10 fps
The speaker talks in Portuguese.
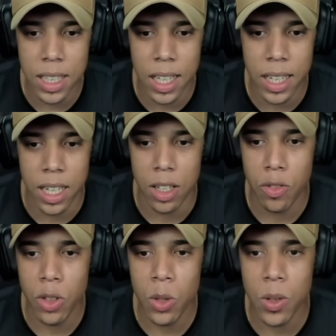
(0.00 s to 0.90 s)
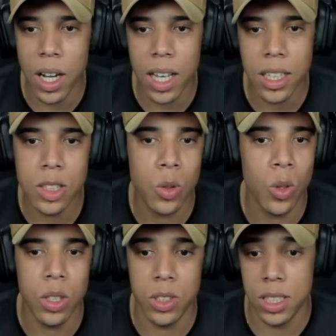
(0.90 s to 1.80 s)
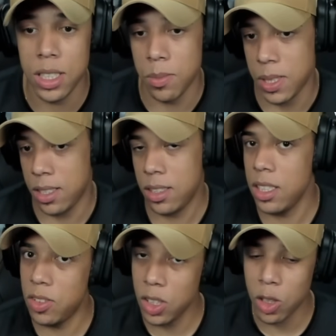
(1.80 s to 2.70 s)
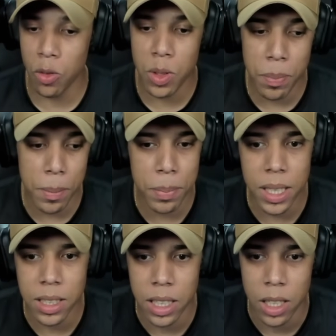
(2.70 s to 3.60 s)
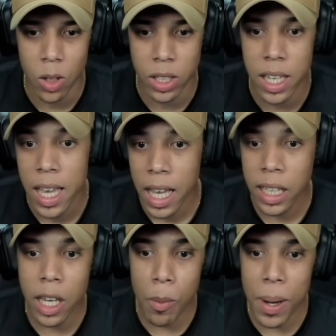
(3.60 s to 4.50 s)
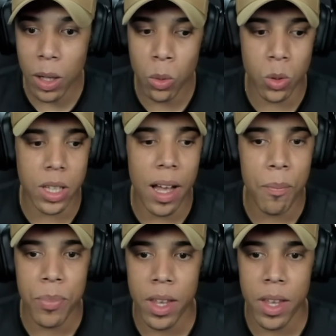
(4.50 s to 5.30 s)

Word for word: galera. Foi o cara que escolheu isso aí, mano. Vocês viram que eu vim pra aprender, ok? E é o maluco, tá?